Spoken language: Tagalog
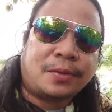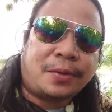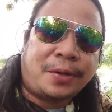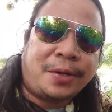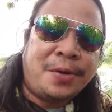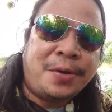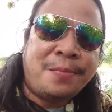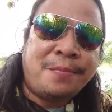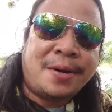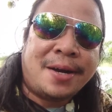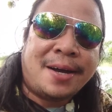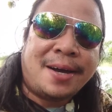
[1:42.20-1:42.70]
So,
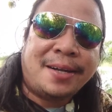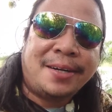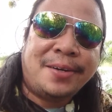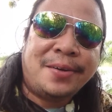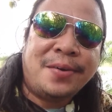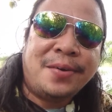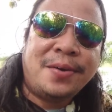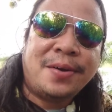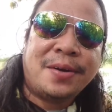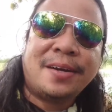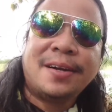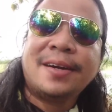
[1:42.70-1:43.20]
ayun mga
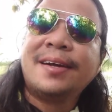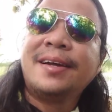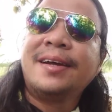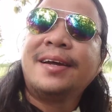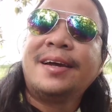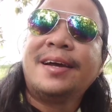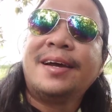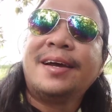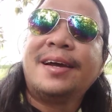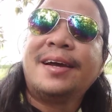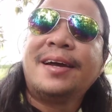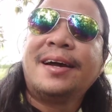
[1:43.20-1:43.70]
idol.
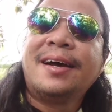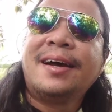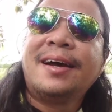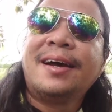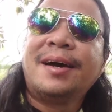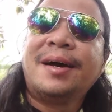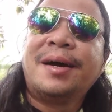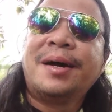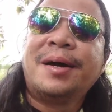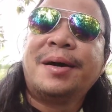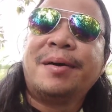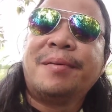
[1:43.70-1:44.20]

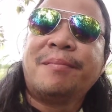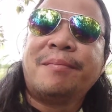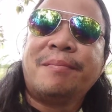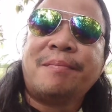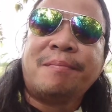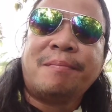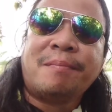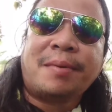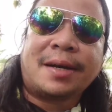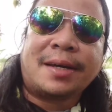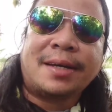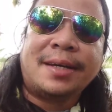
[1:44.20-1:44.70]

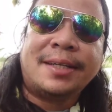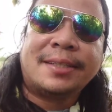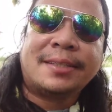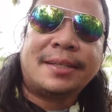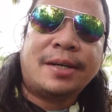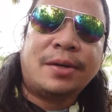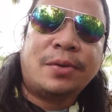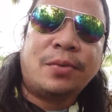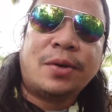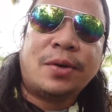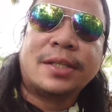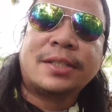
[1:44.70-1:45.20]

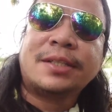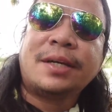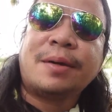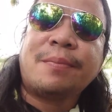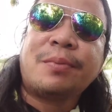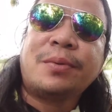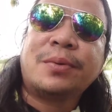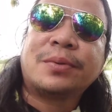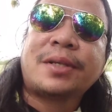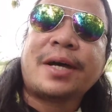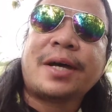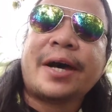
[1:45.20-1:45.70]
Pag-iisang oras
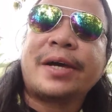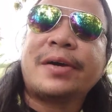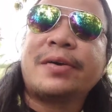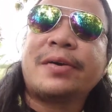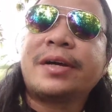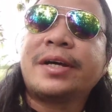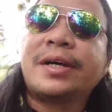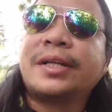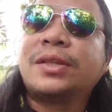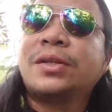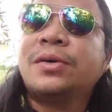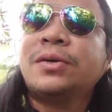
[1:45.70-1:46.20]
na po tayo
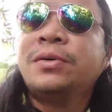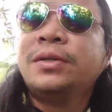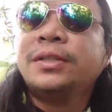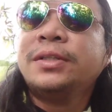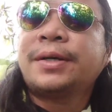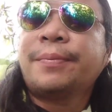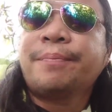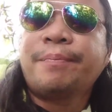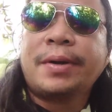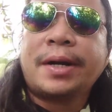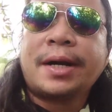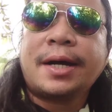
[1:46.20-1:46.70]
rito.
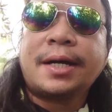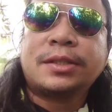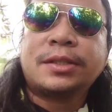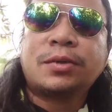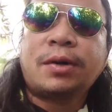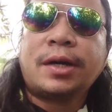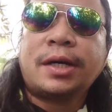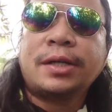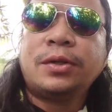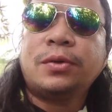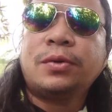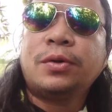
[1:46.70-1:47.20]
Isang
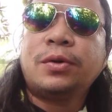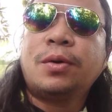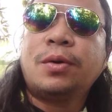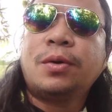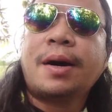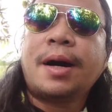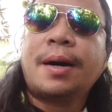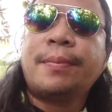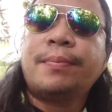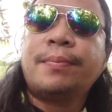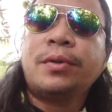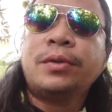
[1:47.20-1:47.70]
piraso lang yung
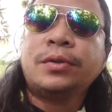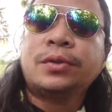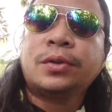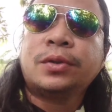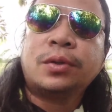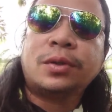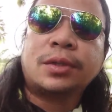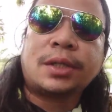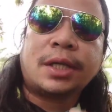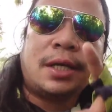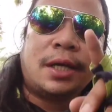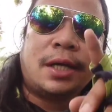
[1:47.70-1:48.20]
dumapo.
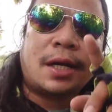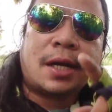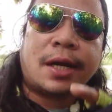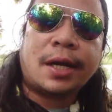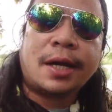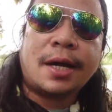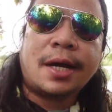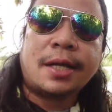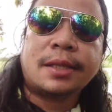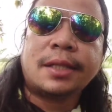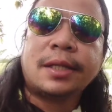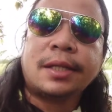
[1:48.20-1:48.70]
So,
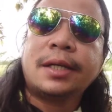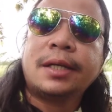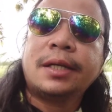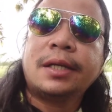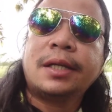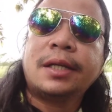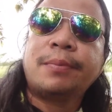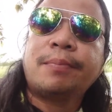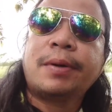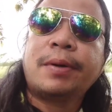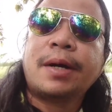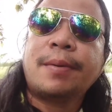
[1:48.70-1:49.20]
tinira natin.
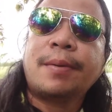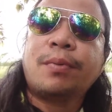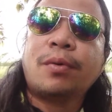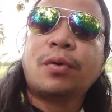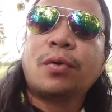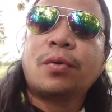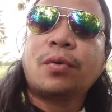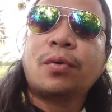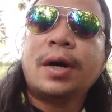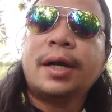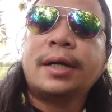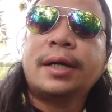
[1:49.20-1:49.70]
Hindi pa
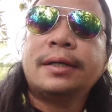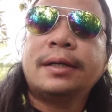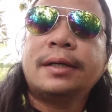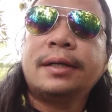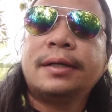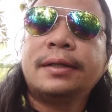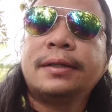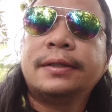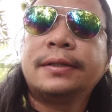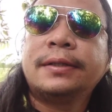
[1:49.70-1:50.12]
napuruhan.